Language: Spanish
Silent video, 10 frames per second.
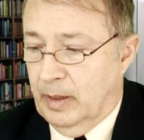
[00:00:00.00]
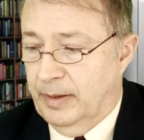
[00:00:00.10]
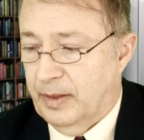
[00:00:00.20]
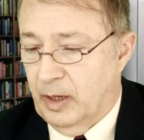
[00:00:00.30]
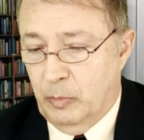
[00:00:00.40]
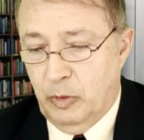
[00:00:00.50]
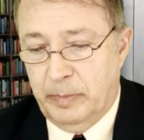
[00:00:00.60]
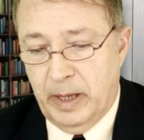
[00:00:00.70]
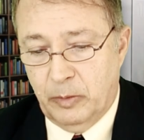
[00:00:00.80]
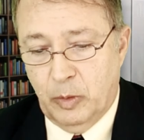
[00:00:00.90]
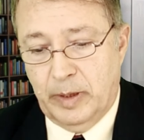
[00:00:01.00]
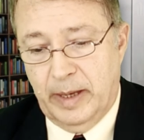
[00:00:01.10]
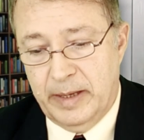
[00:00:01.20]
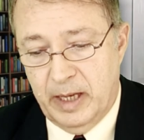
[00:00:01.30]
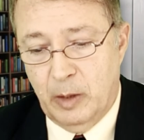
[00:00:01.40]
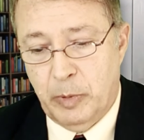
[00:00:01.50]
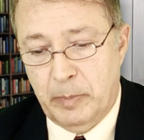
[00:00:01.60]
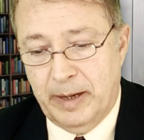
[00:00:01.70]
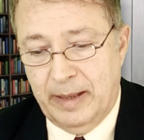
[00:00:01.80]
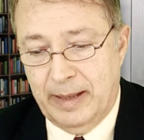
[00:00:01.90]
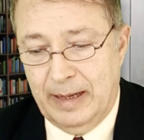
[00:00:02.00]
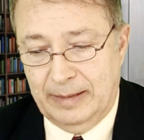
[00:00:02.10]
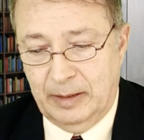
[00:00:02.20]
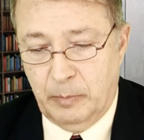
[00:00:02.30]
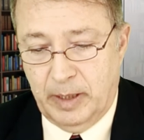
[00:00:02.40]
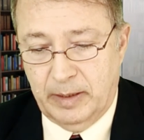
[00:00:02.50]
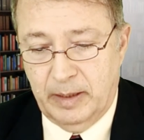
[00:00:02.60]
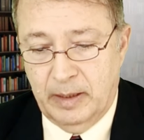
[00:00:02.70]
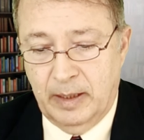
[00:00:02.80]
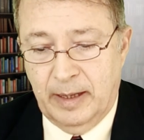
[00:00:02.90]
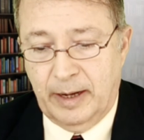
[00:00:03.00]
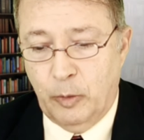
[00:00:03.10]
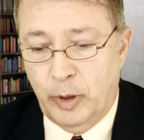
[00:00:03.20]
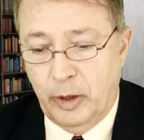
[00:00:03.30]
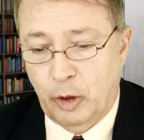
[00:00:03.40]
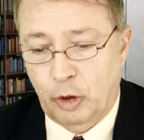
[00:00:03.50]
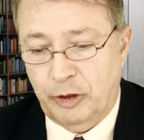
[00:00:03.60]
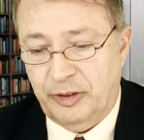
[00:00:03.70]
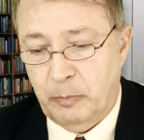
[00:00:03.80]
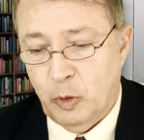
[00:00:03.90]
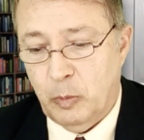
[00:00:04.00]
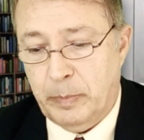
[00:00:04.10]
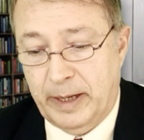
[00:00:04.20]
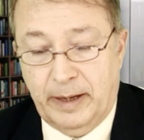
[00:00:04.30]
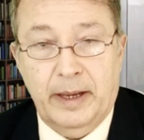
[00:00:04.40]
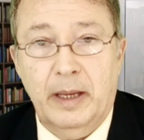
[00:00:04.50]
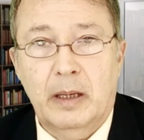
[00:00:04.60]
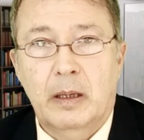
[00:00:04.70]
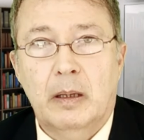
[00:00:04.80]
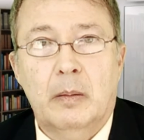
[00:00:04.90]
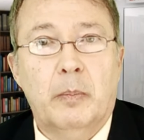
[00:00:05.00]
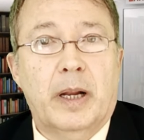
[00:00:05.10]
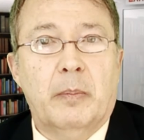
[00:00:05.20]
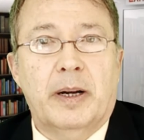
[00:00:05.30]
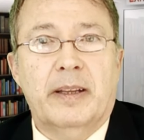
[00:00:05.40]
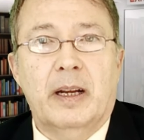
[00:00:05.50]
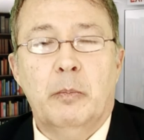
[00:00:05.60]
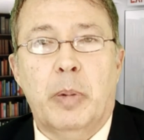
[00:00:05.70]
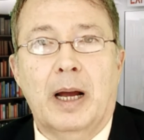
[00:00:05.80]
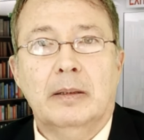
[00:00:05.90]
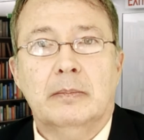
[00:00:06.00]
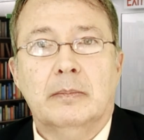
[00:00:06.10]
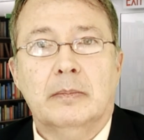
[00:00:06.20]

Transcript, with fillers: y seguimos viendo que allí el primer día de la semana, reunidos los discípulos, ¿para qué? Para partir el pan.